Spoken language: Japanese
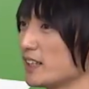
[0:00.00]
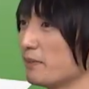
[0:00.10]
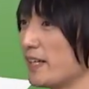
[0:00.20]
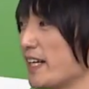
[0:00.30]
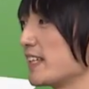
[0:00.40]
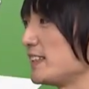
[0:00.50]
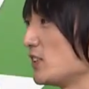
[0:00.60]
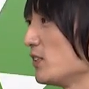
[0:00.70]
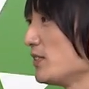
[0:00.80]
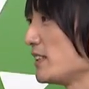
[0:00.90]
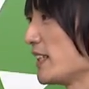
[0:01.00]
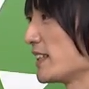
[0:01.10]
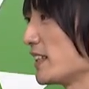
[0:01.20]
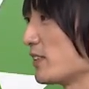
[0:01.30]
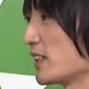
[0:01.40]
例えば AI が自動運転やっ
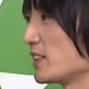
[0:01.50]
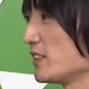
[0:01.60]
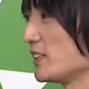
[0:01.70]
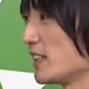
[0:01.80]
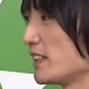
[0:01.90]
たりとかするようになっ